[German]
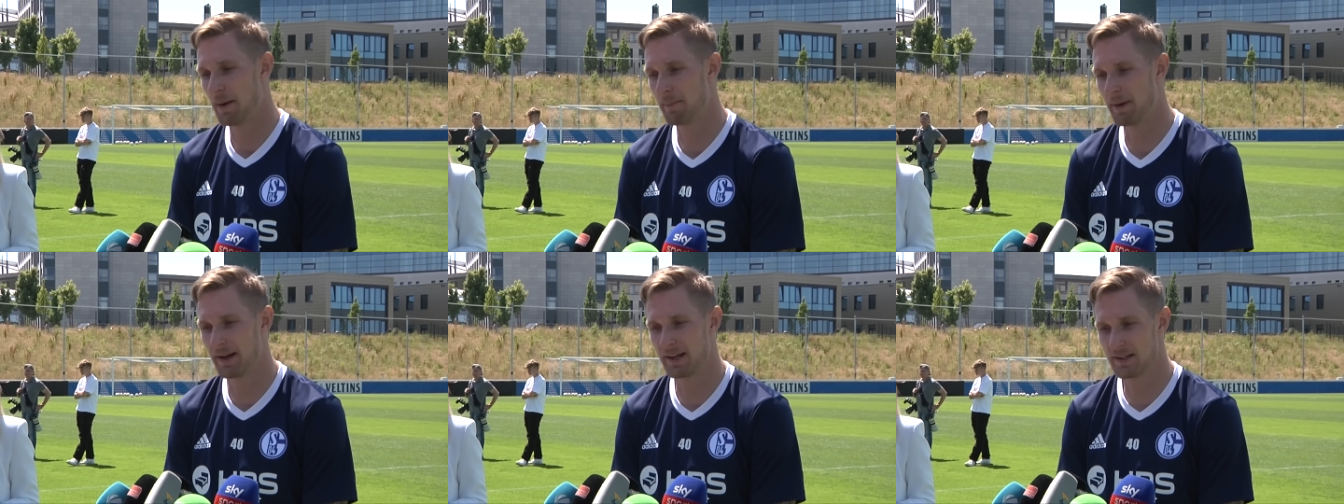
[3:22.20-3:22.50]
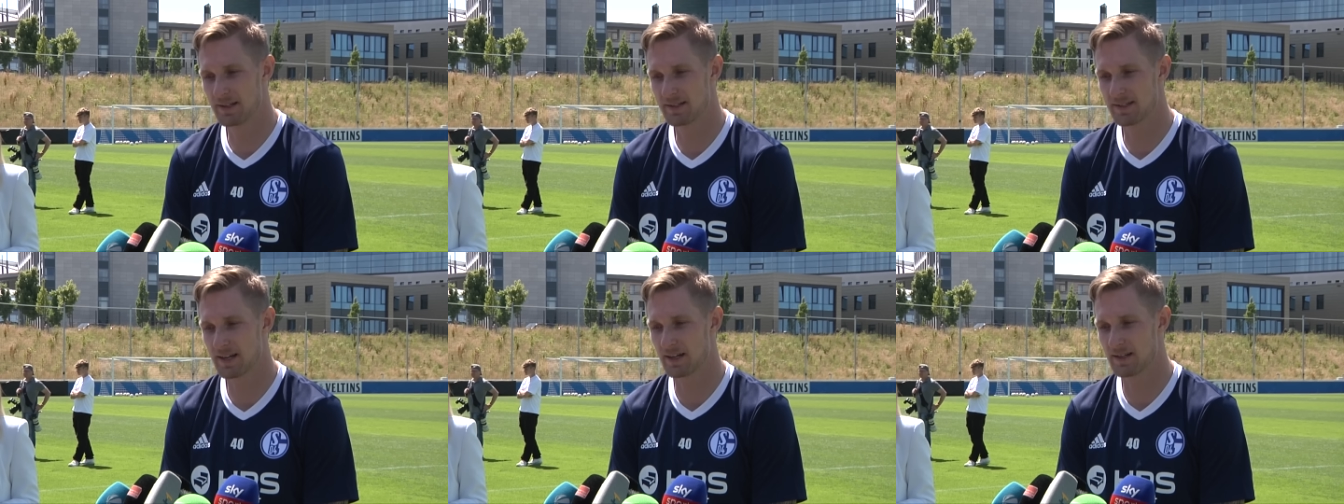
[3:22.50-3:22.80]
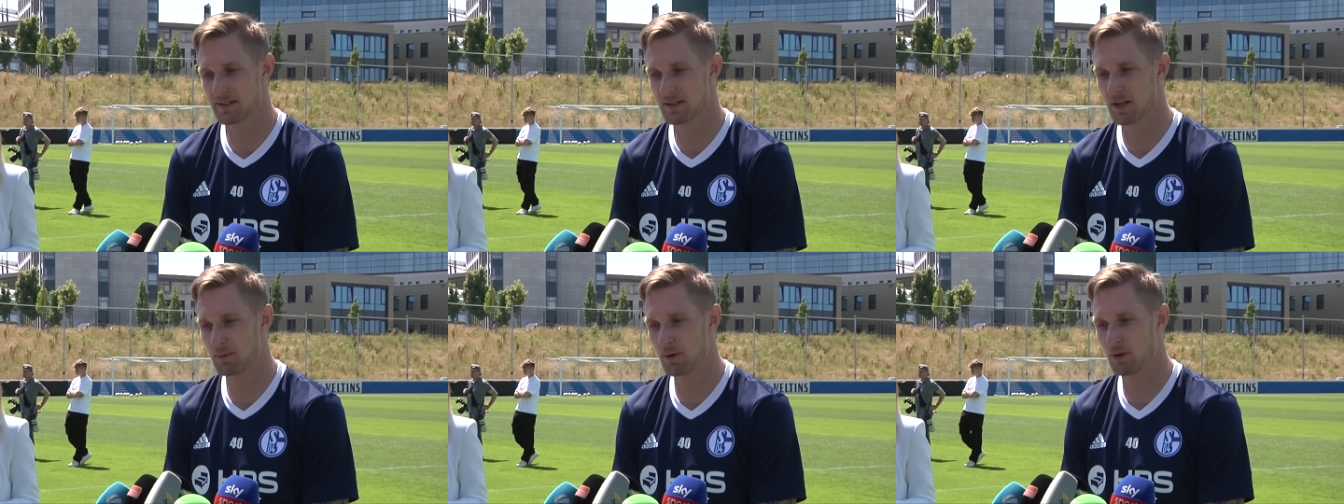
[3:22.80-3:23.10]
Am Ende des
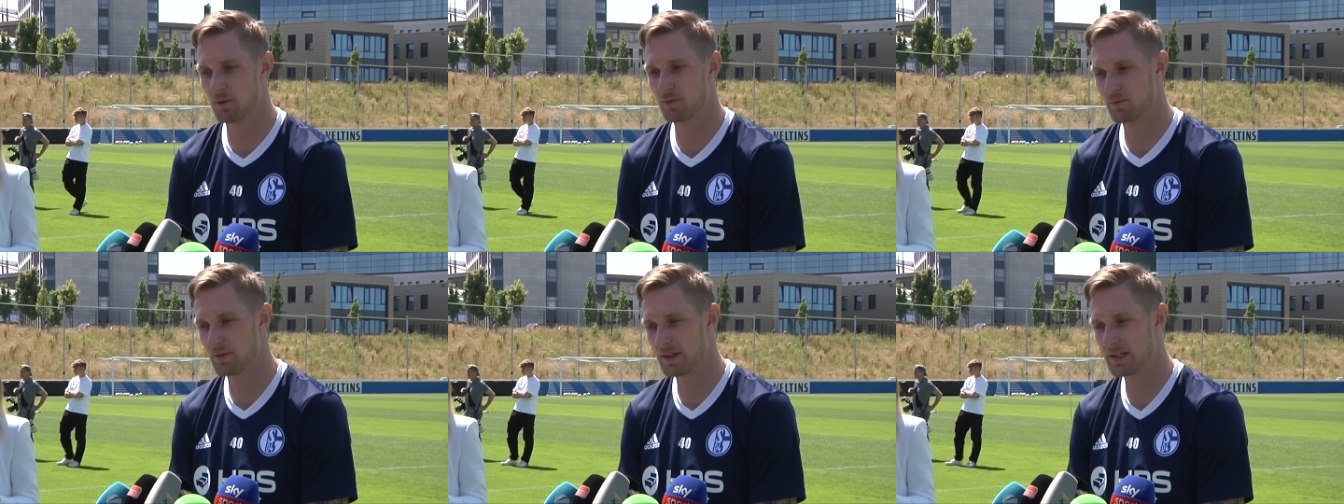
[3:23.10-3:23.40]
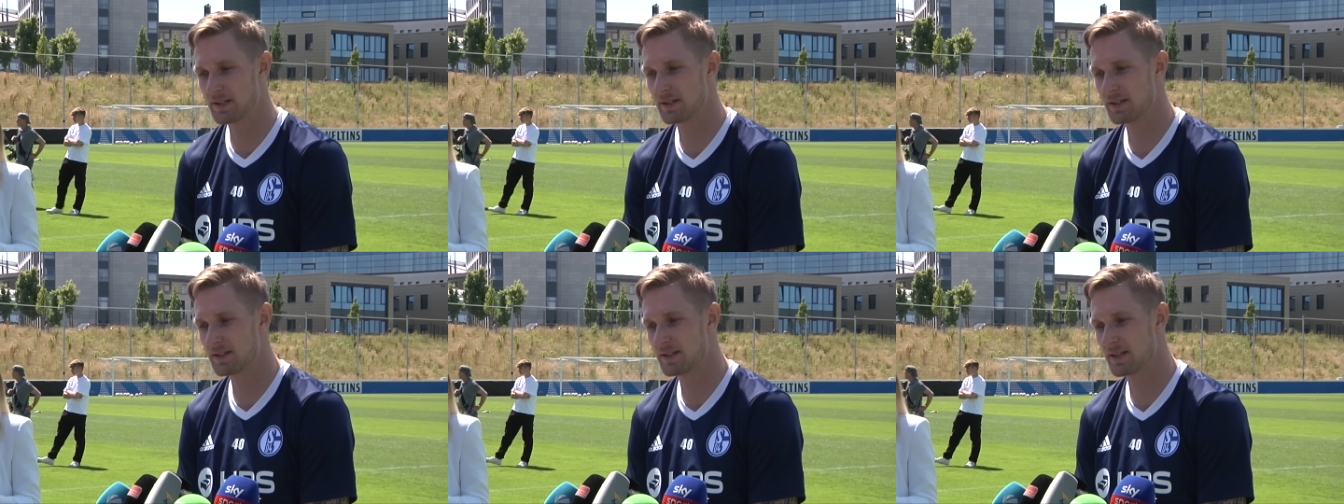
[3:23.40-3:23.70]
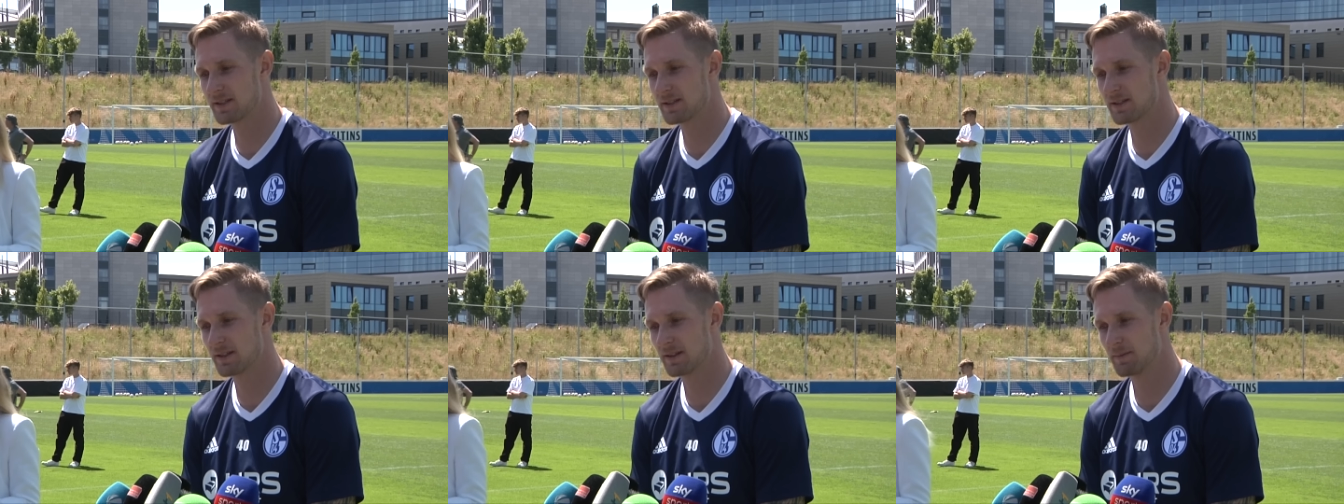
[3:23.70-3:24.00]
Tages ist, glaube ich, auch wichtig,
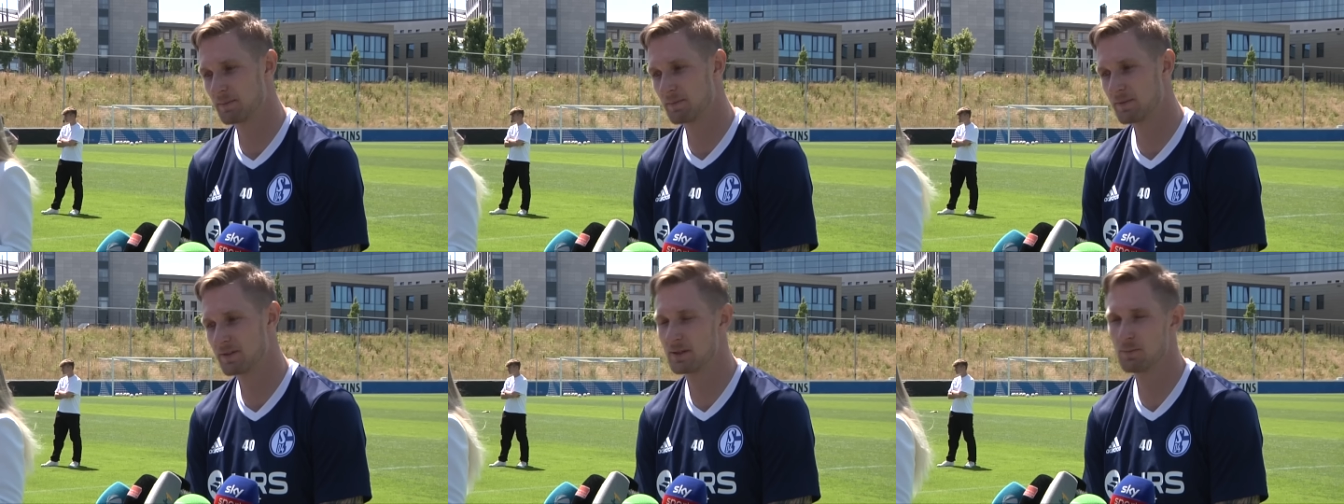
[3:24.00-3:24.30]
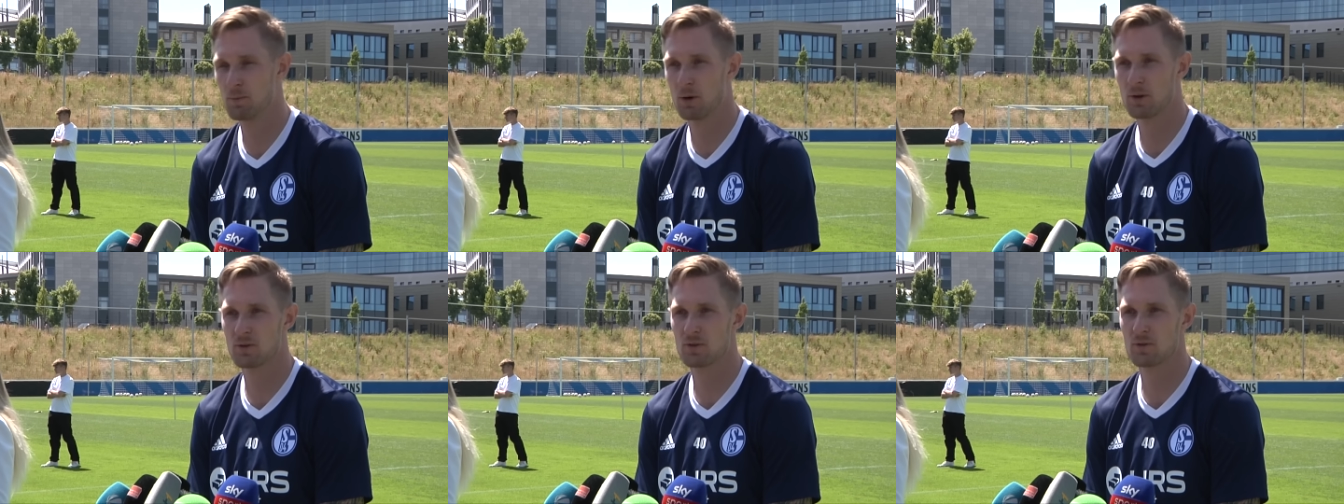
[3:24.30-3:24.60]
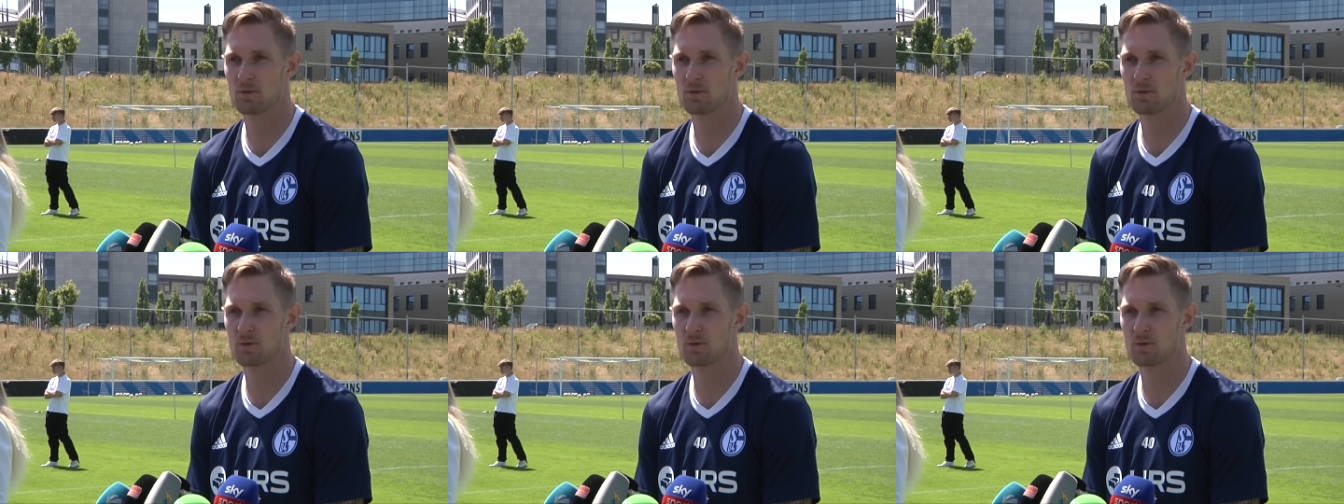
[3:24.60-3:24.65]
dass Simon,